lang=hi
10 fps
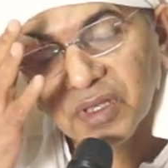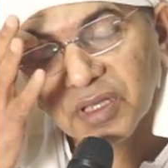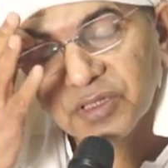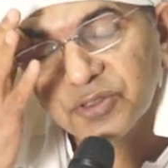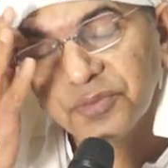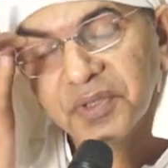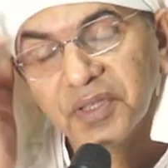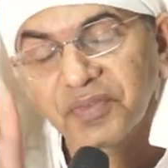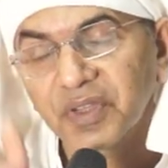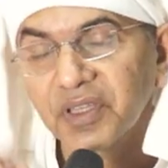एक
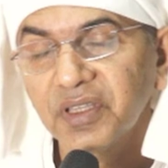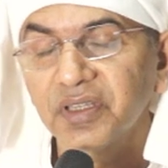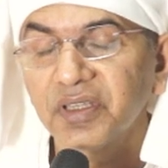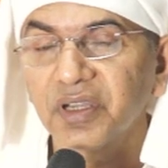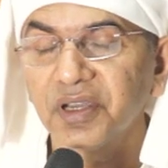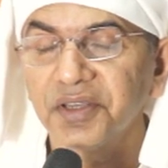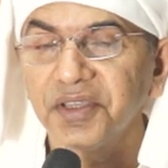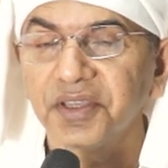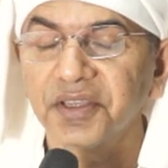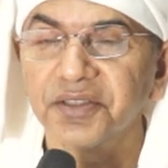सूफी फकीर की
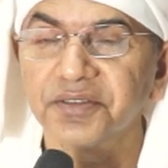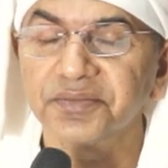कहानी है